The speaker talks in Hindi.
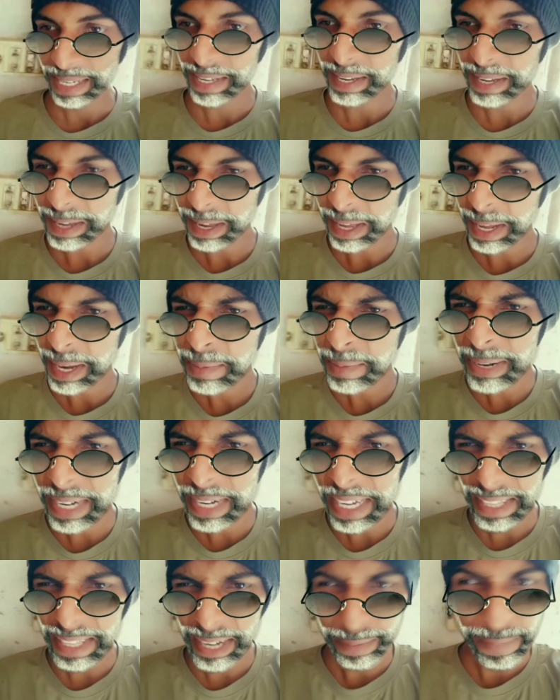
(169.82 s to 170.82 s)
अरे
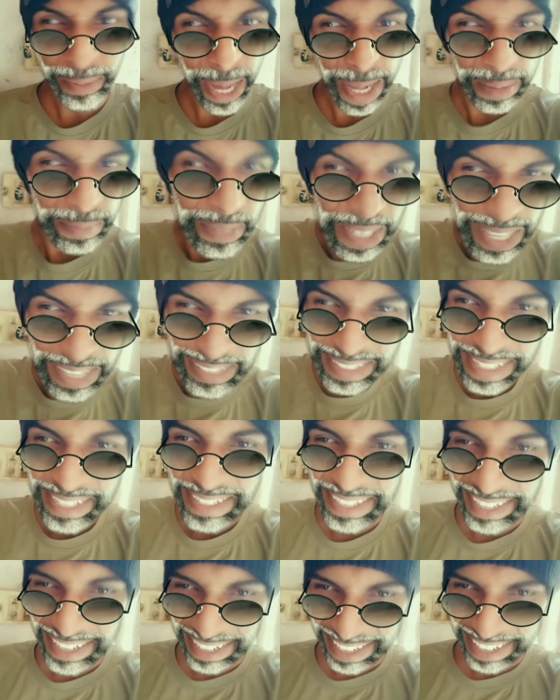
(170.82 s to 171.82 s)
बेटा तेरा बारहवीं का
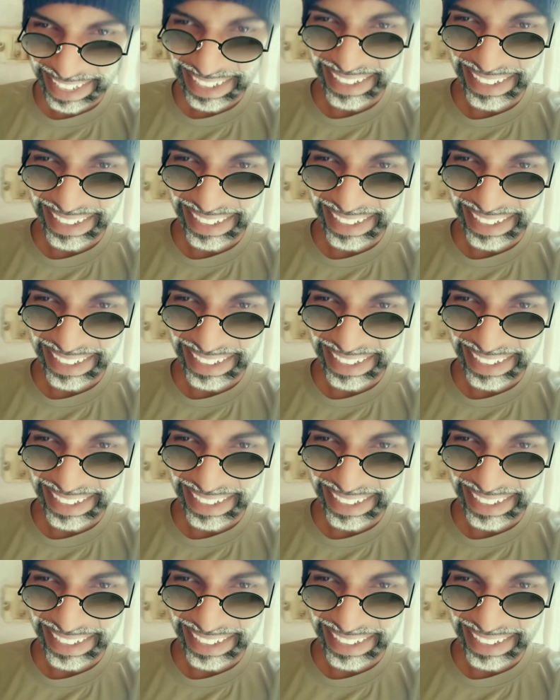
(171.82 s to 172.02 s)
रिजल्ट आ गया